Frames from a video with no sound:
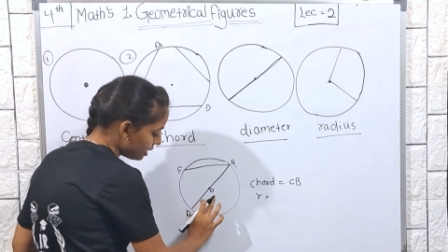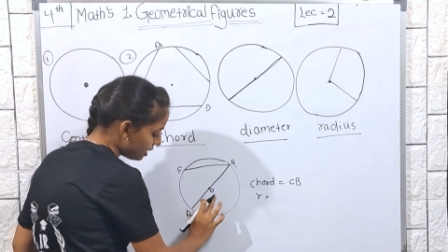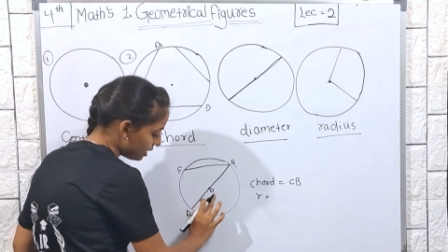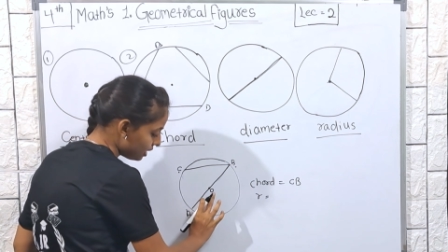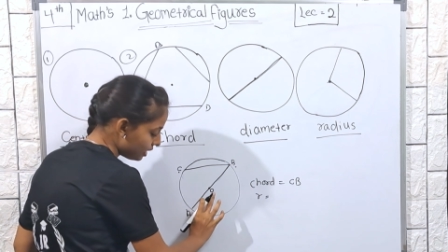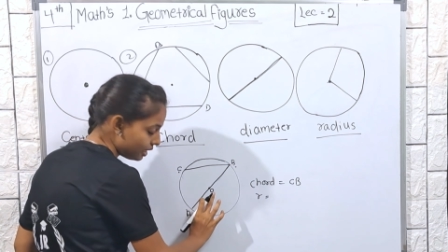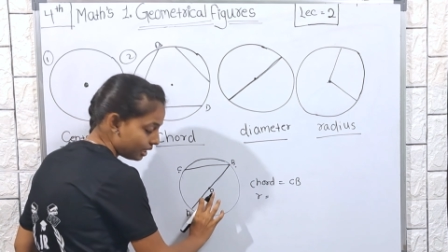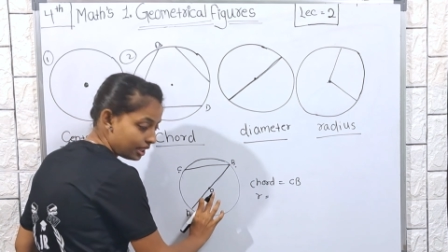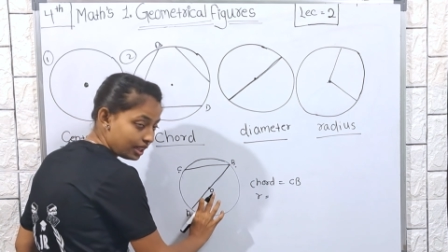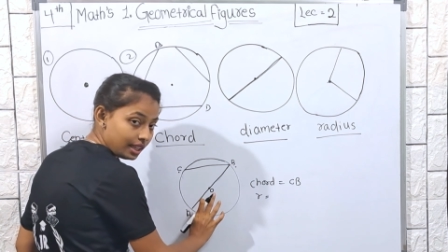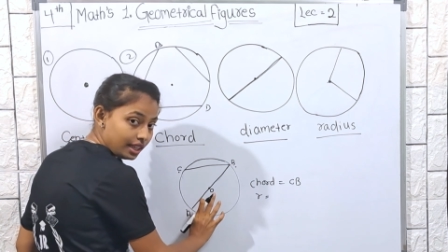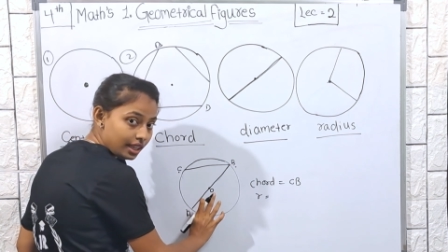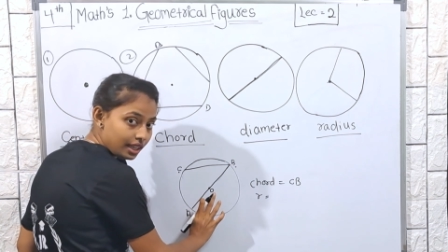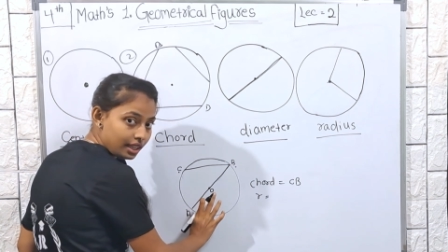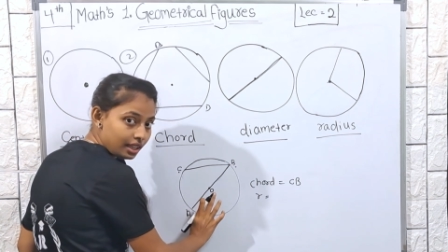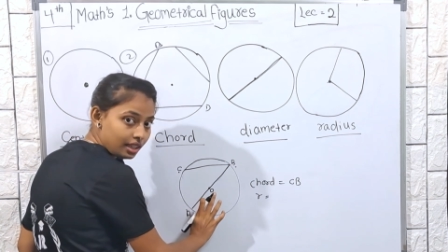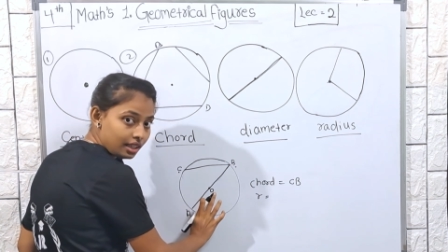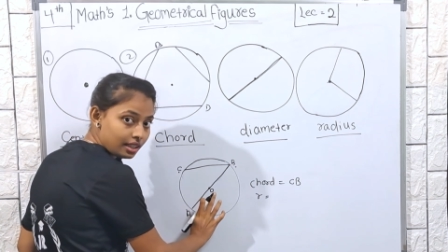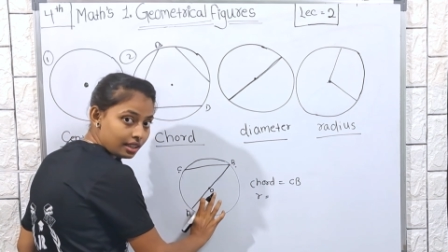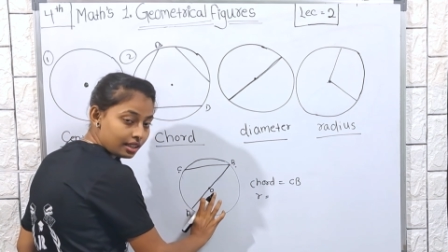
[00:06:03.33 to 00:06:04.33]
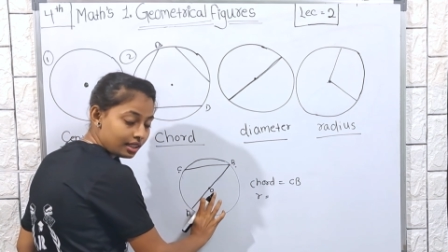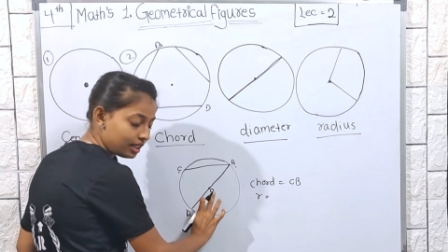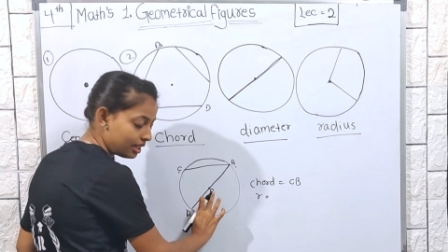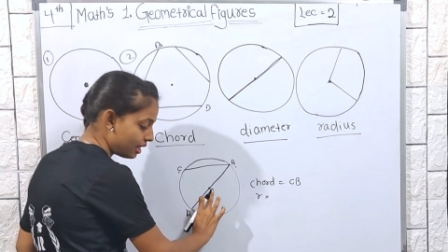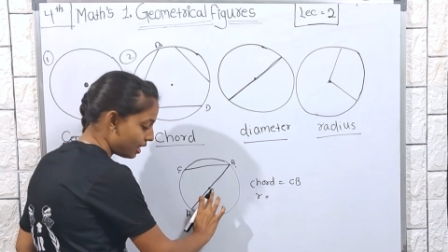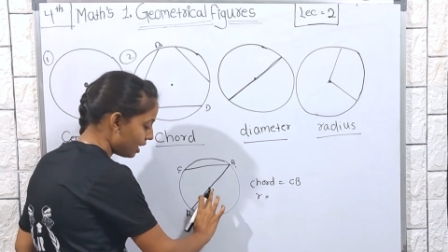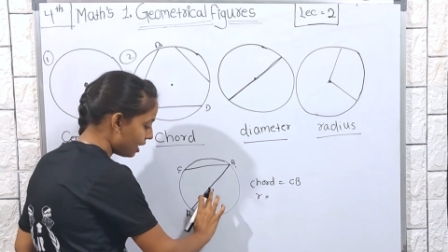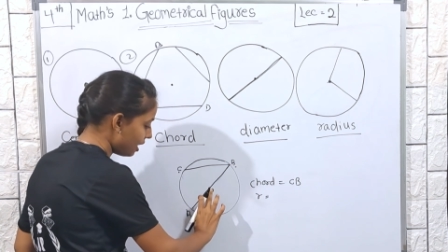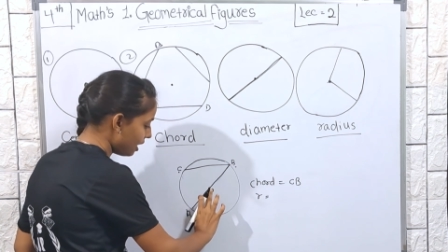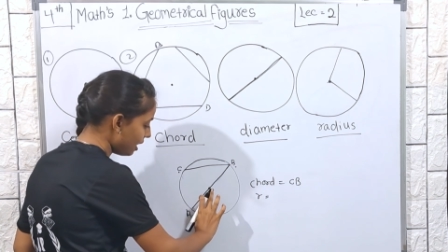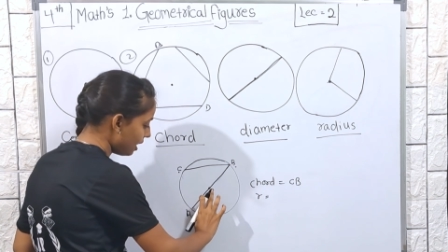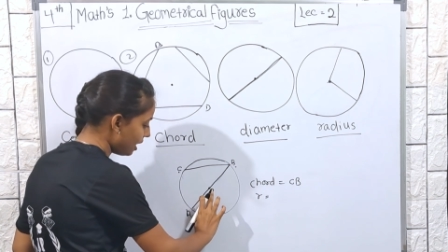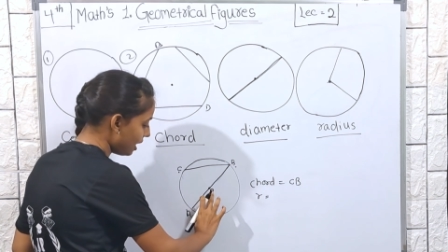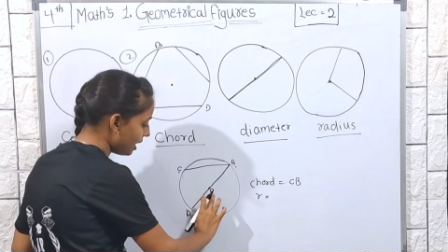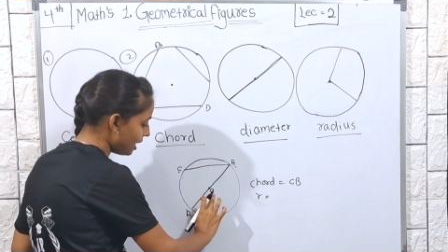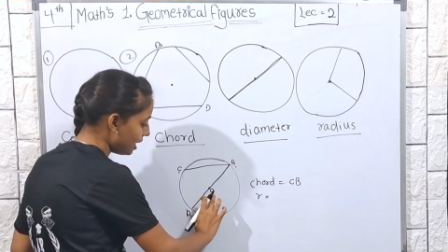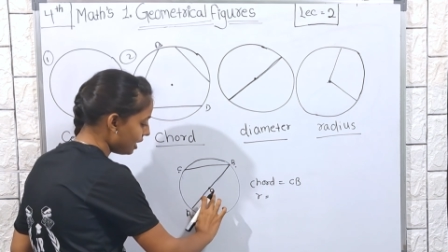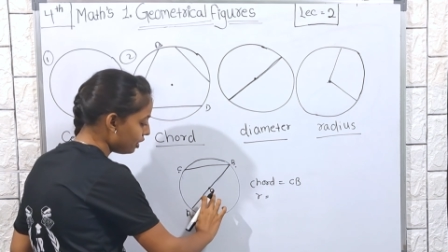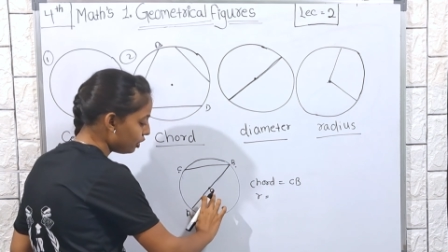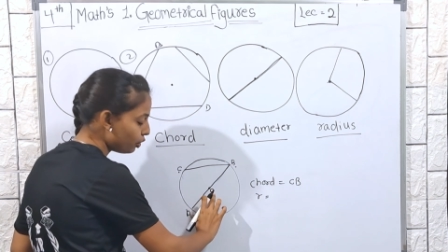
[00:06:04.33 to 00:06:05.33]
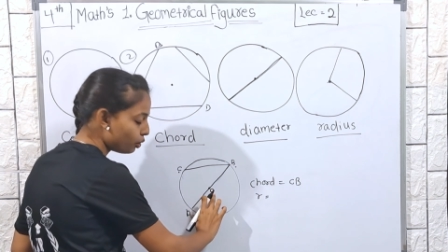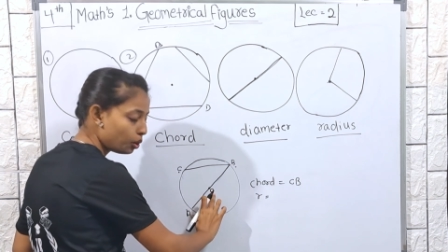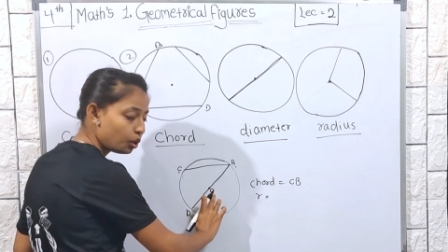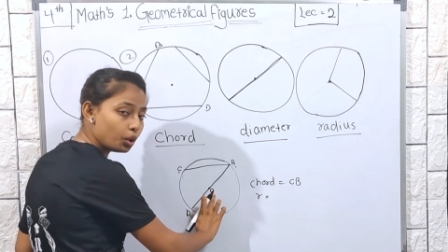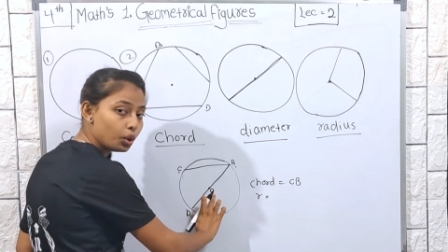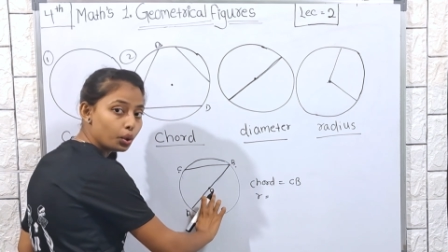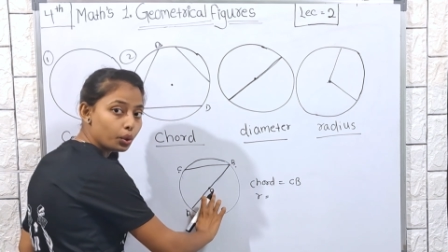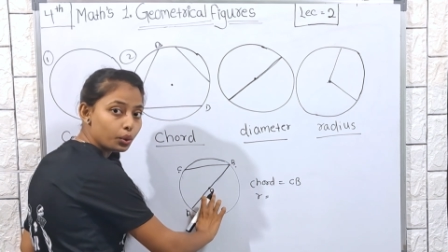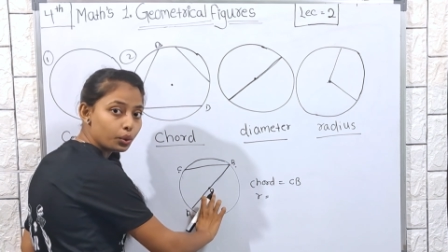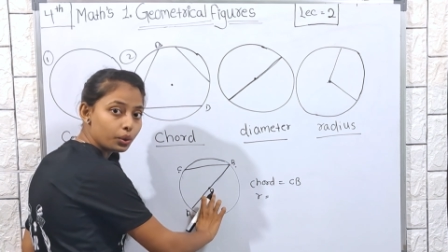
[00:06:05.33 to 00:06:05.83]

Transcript: सी ए एंड ओ